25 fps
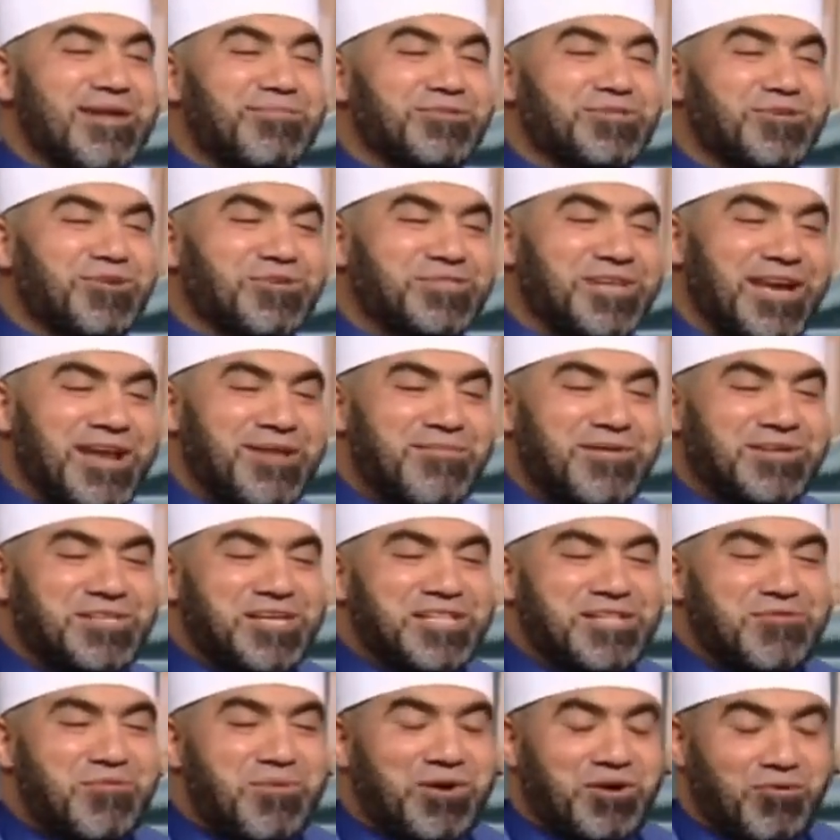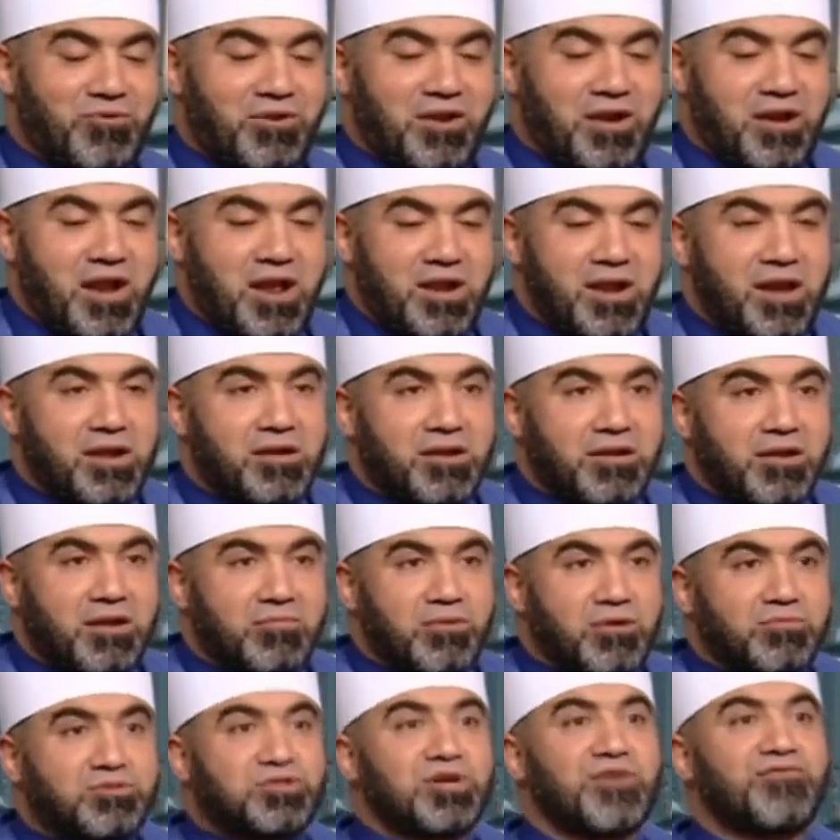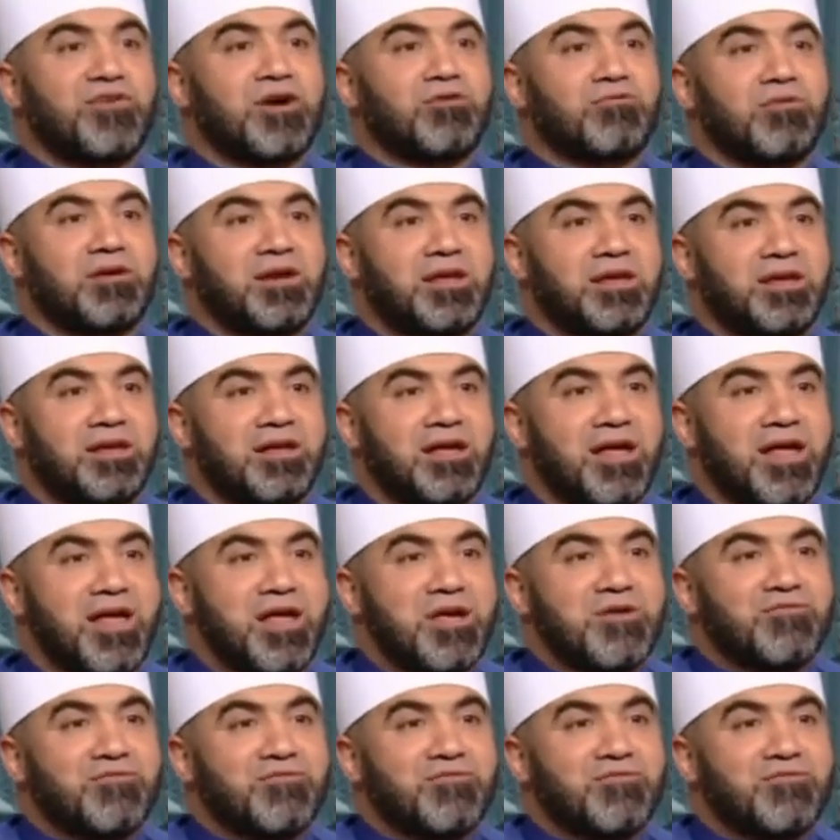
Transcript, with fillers: النبي صلى الله عليه وسلم سيدنا ابو بكر ولا لا اله الا الله مش شايفاك ولا ايه